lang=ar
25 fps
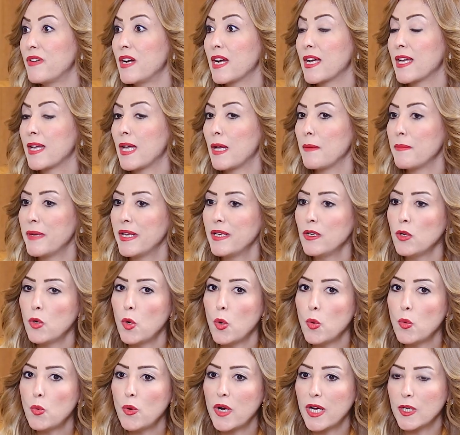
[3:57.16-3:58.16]
فكمان
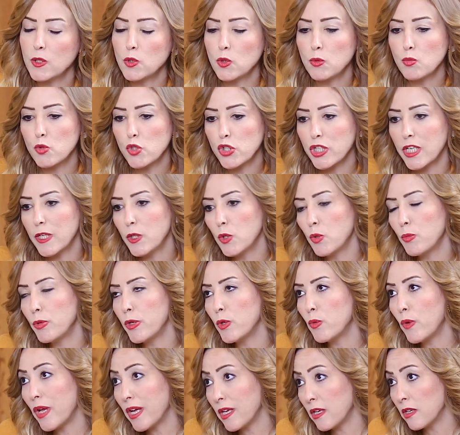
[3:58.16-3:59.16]
هو عنده مشكله انه
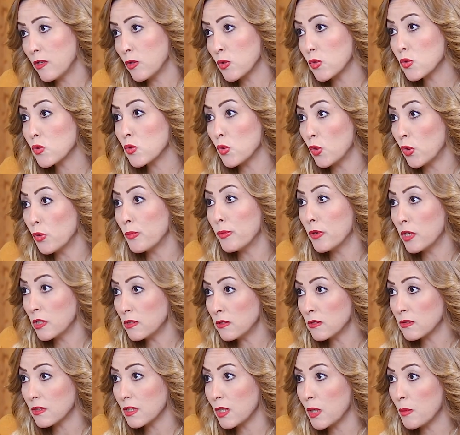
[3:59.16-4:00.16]
بيواجه
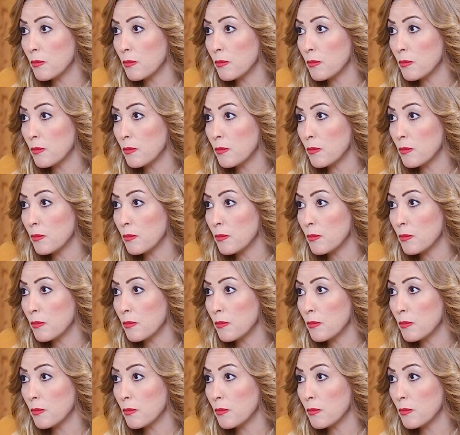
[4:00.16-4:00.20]
الصعوبات